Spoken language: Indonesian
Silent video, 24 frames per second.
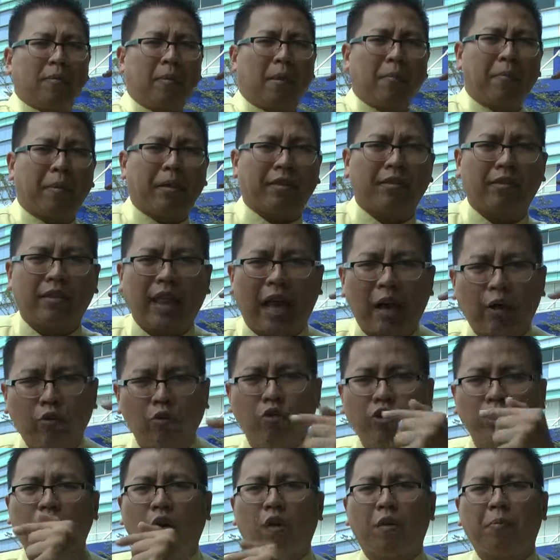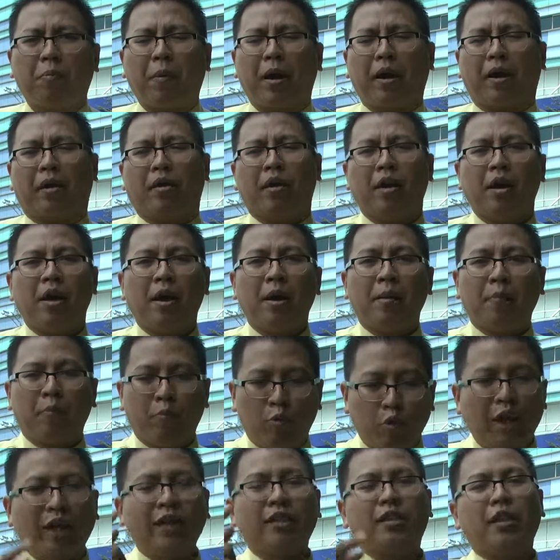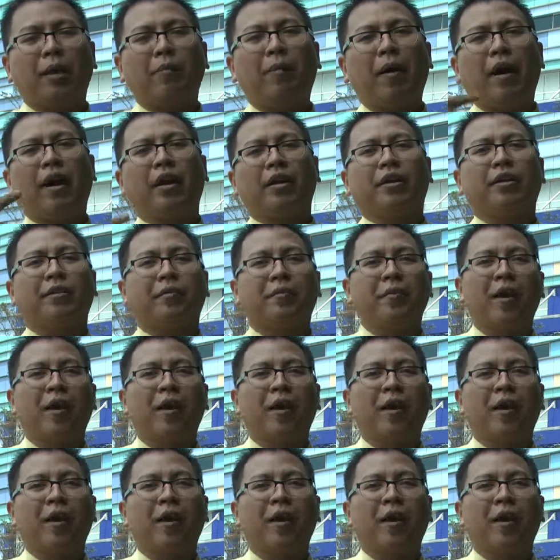mempertanggungjawabkan mulai setiap hari.